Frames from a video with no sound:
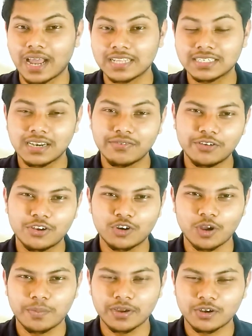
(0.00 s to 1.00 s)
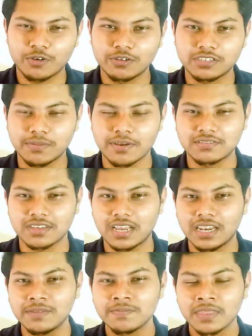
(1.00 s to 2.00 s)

আজকের ভিডিও টপিকটা হচ্ছে বেসিক্যালি